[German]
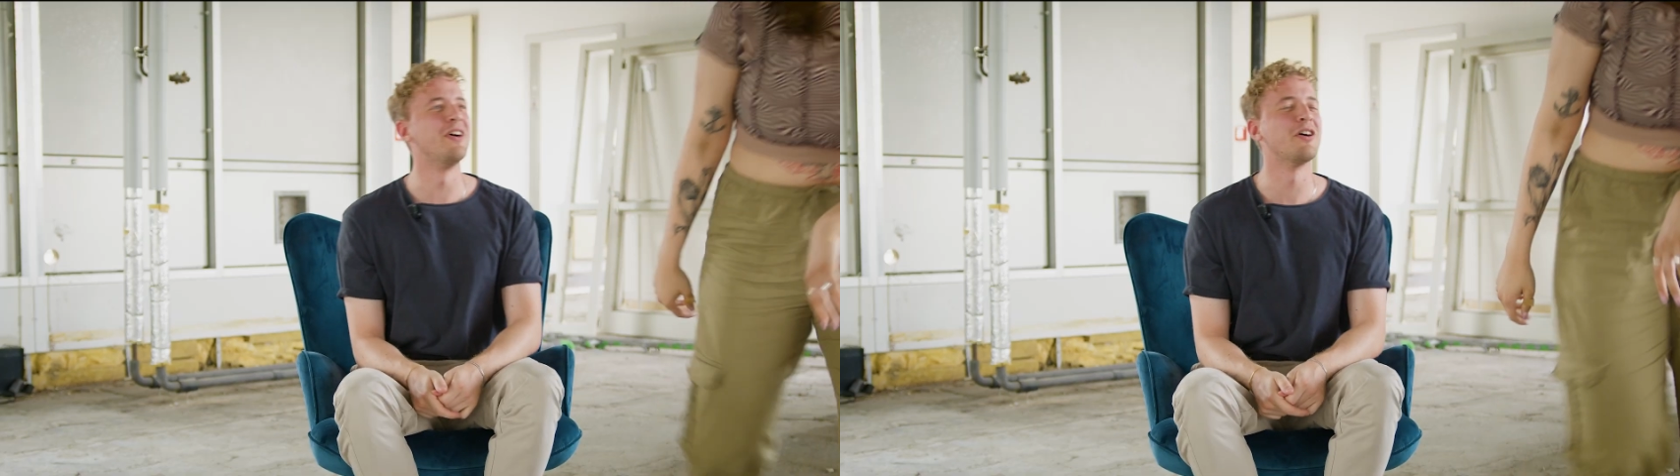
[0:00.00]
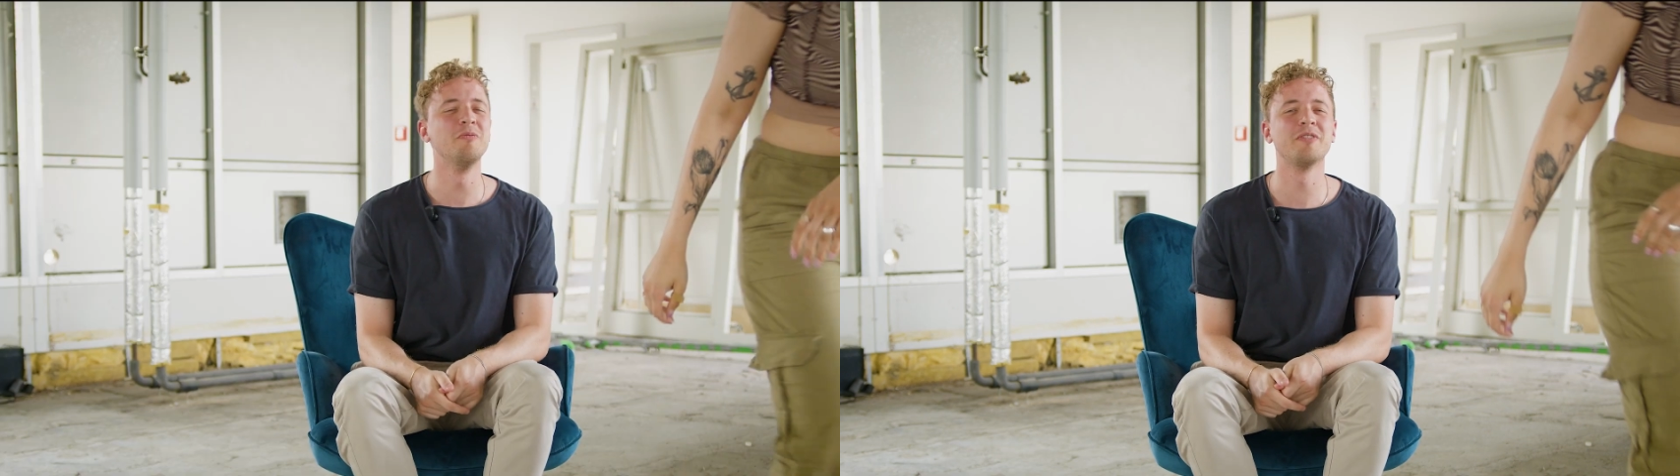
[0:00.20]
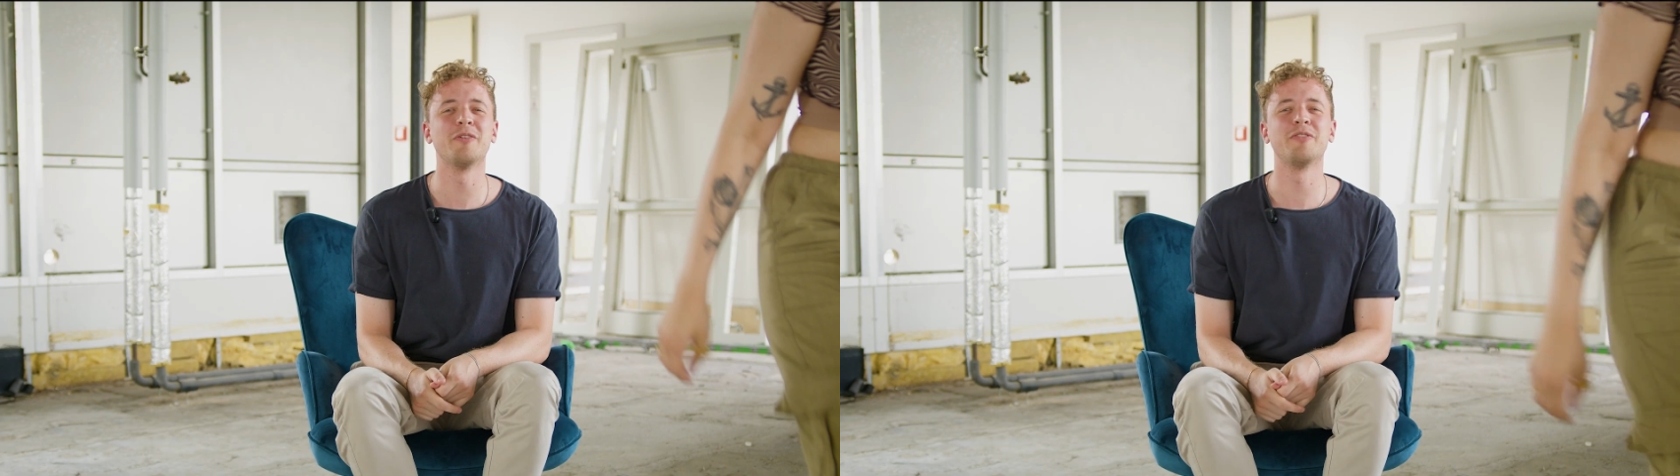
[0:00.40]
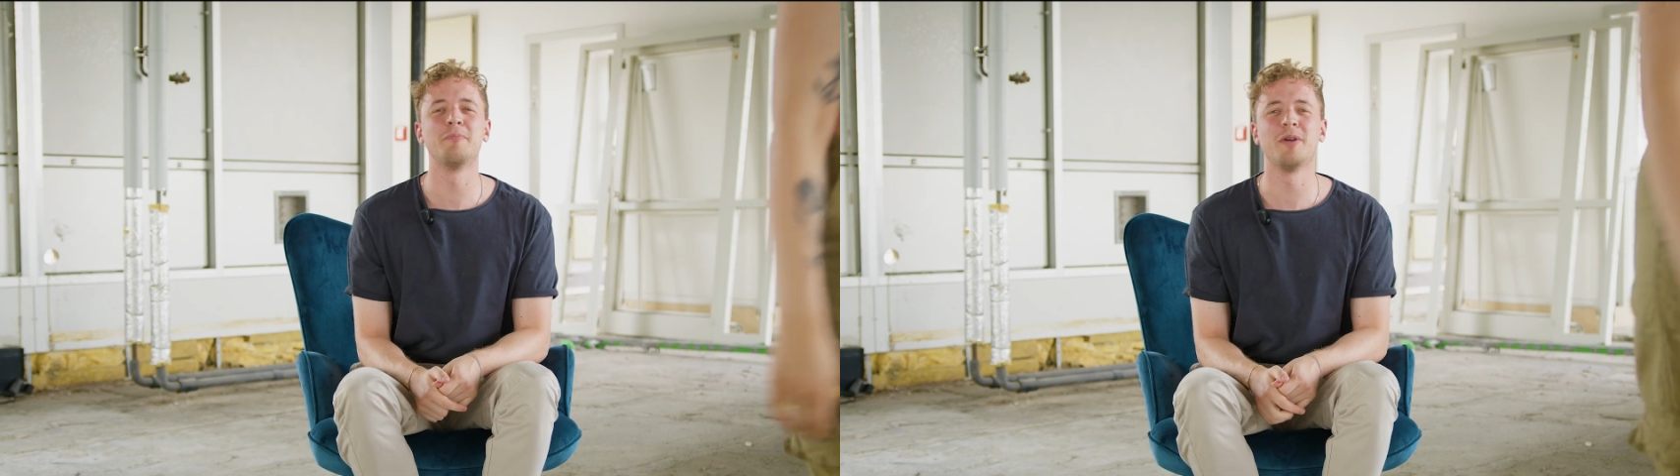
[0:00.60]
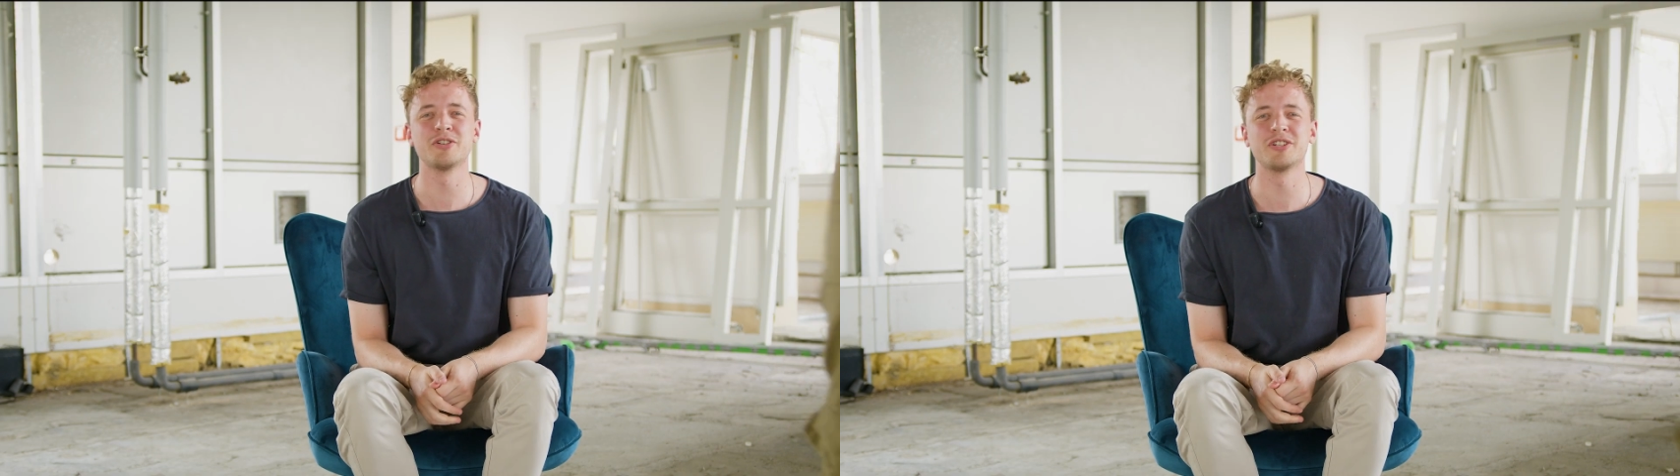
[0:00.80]
warum wir auf der
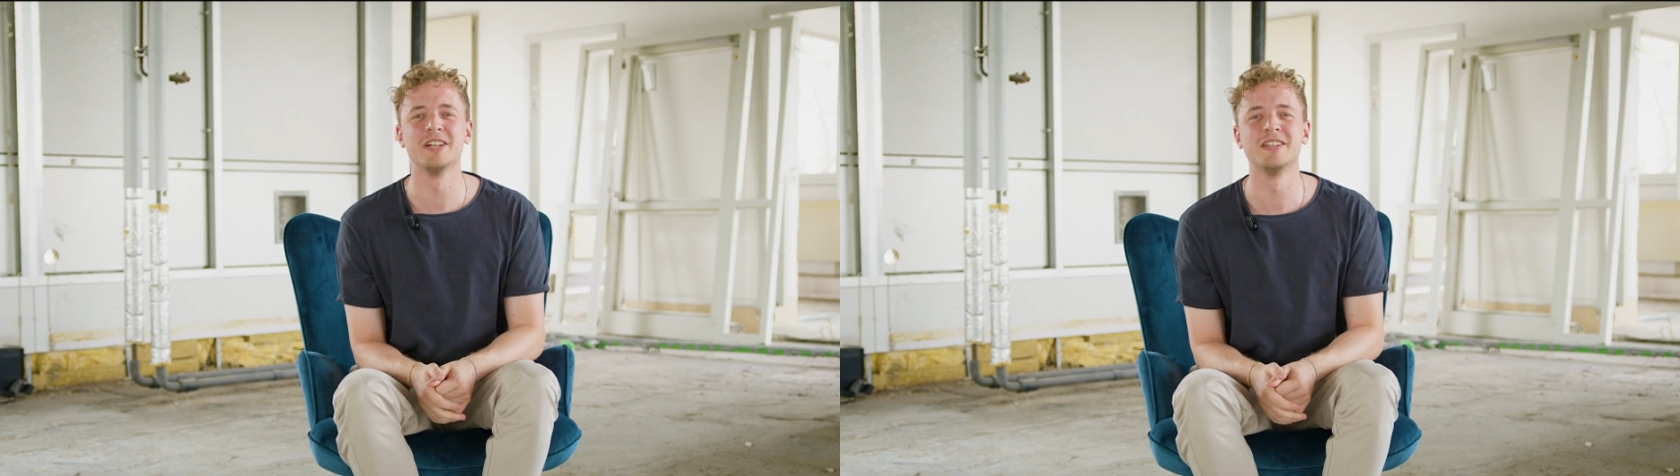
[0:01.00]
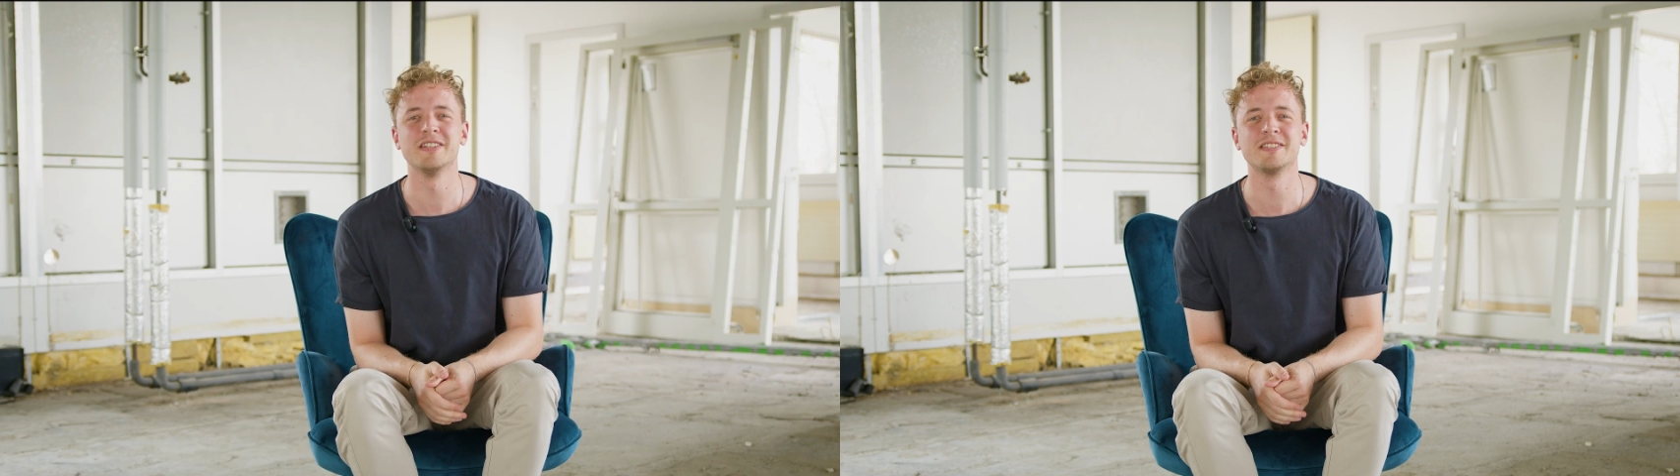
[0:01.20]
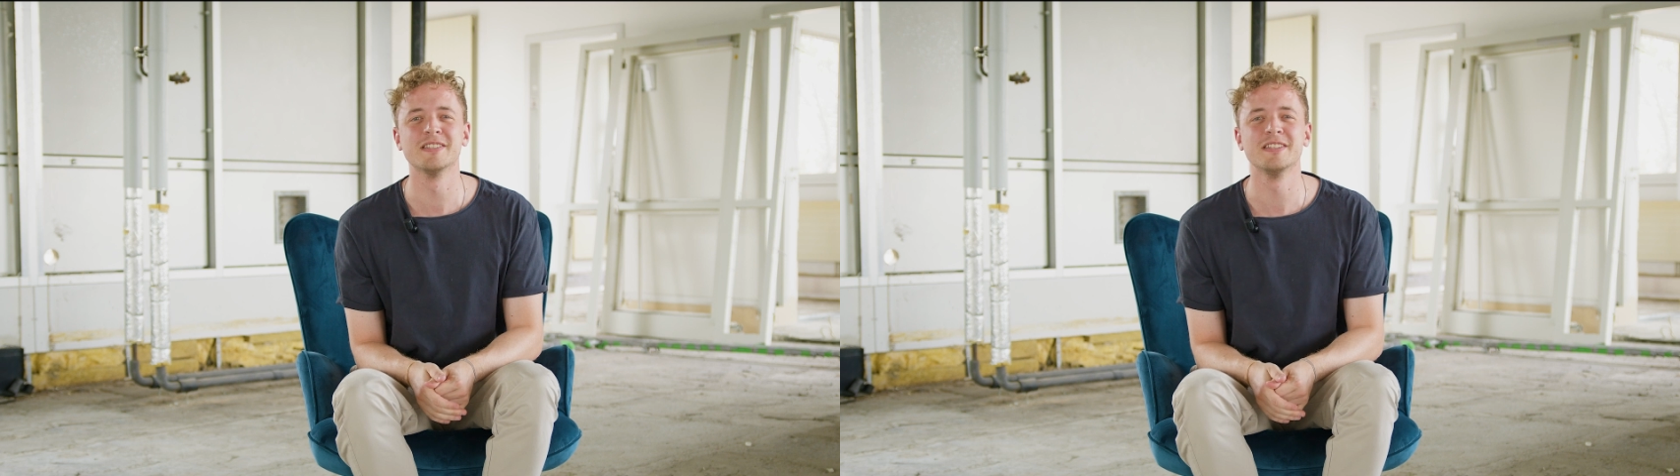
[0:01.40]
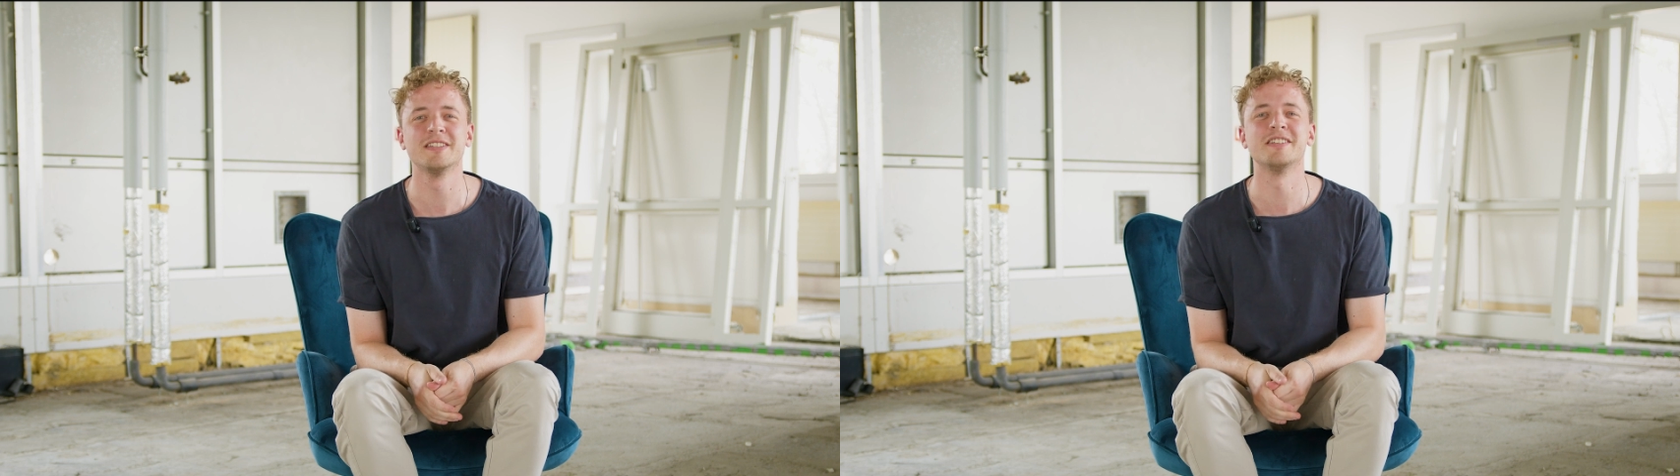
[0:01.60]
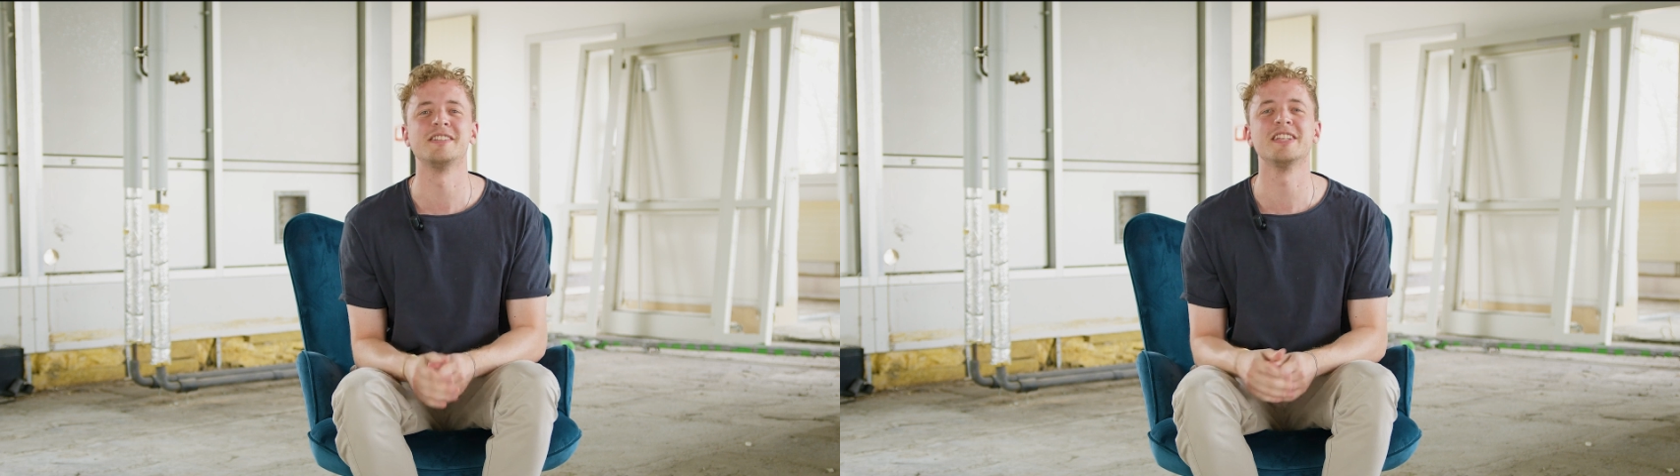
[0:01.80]
Baustelle sitzen,
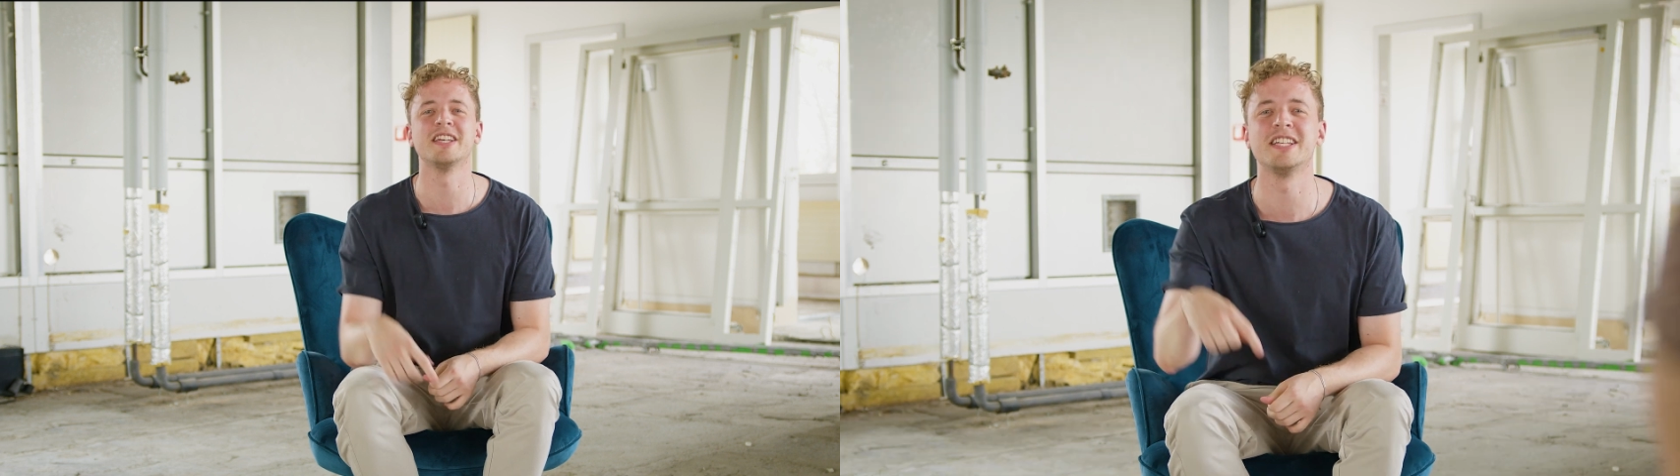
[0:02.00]
das seht ihr